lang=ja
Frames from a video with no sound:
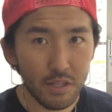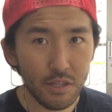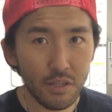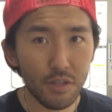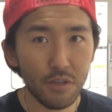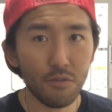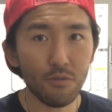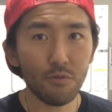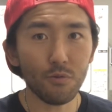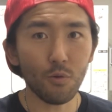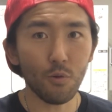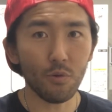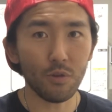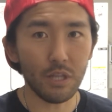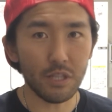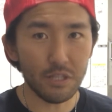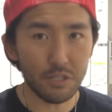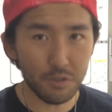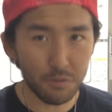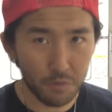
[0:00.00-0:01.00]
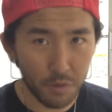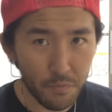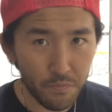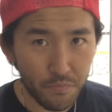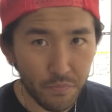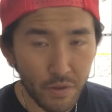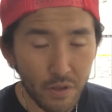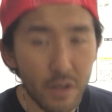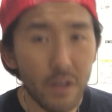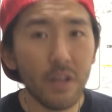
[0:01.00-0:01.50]
ていうとこなんですよね
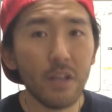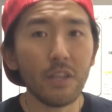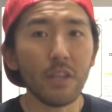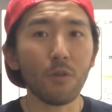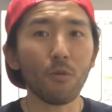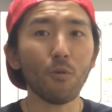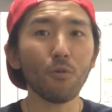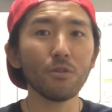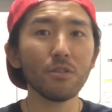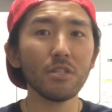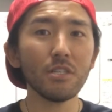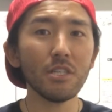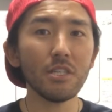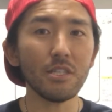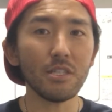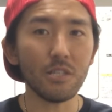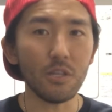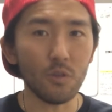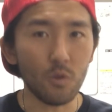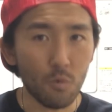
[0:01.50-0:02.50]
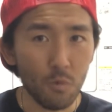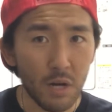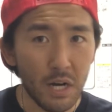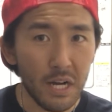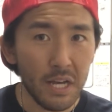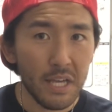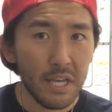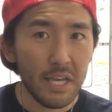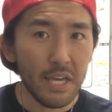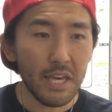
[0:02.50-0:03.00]
でこっちっていうの
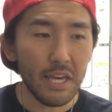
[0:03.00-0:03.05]
は、